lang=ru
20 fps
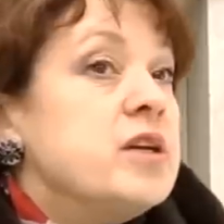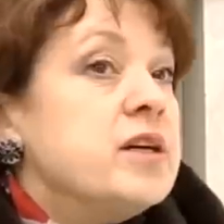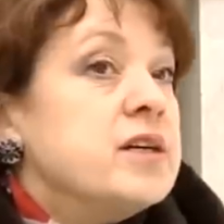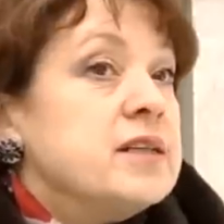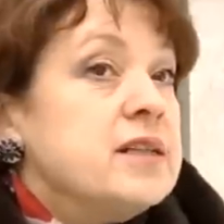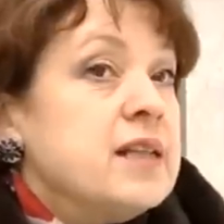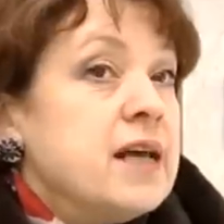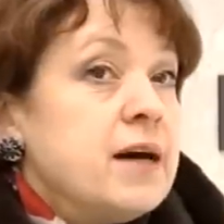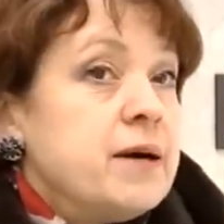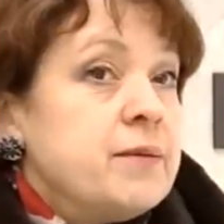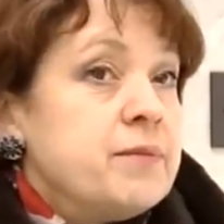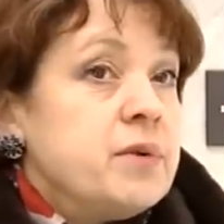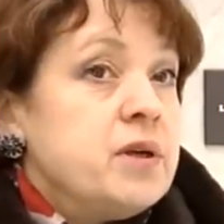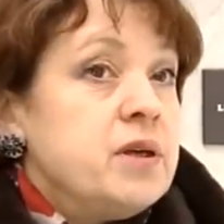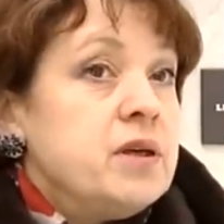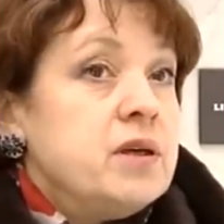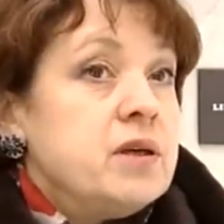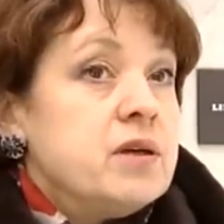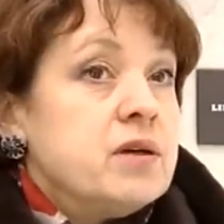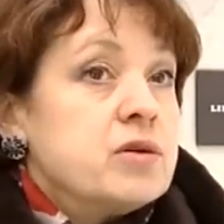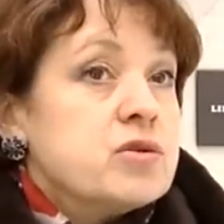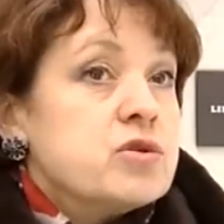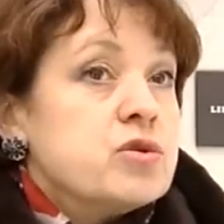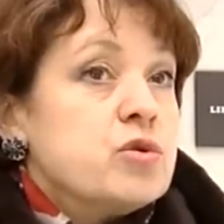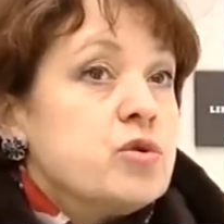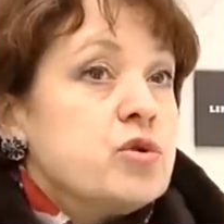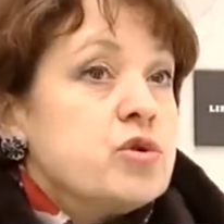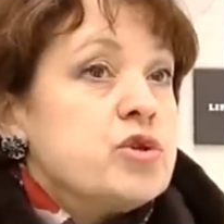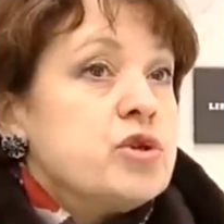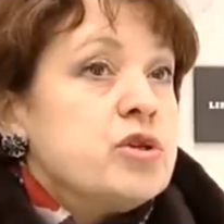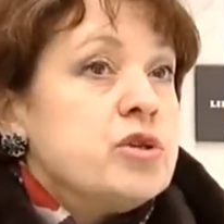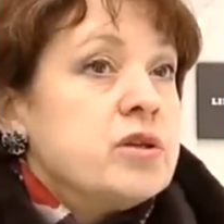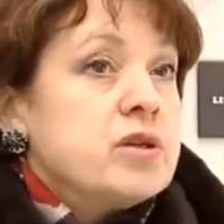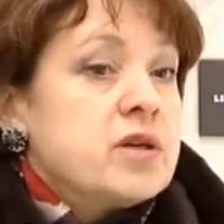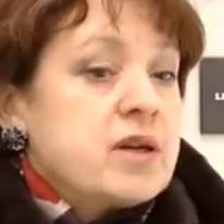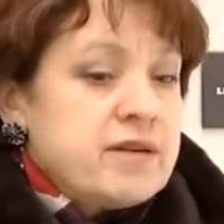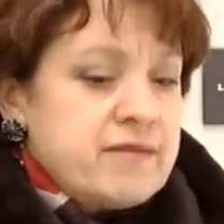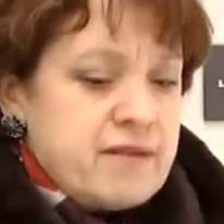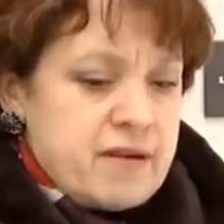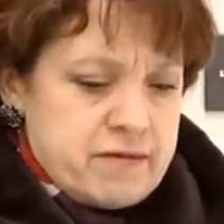к нам и с очень
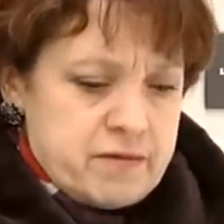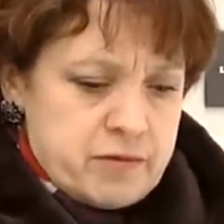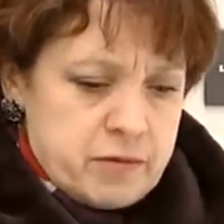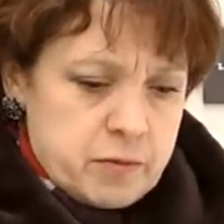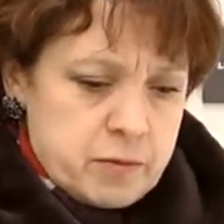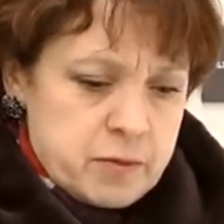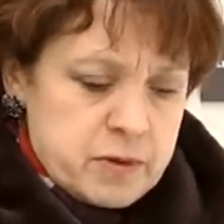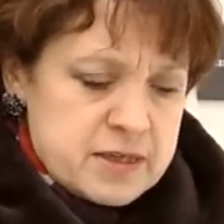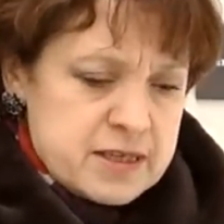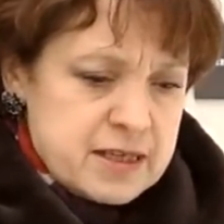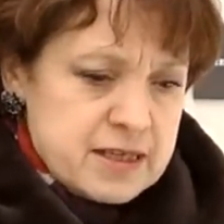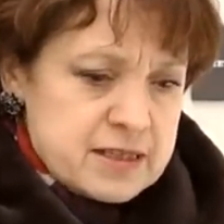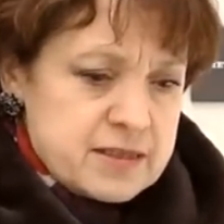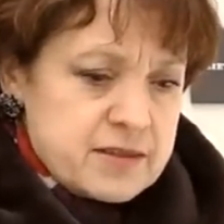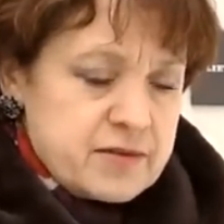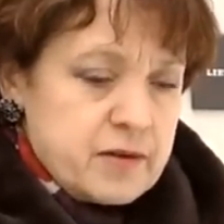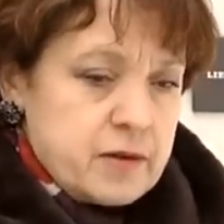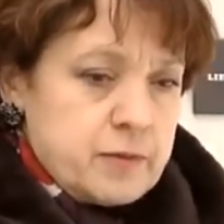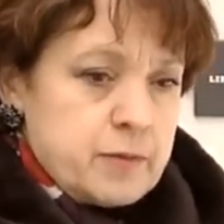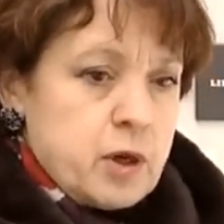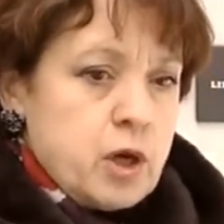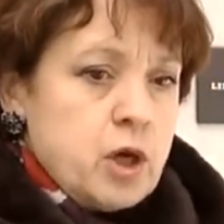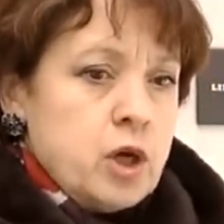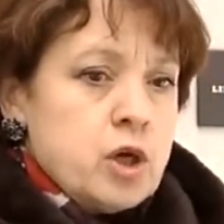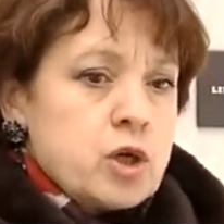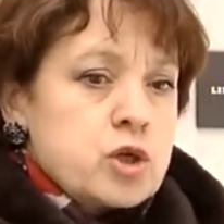кровавыми последствиями.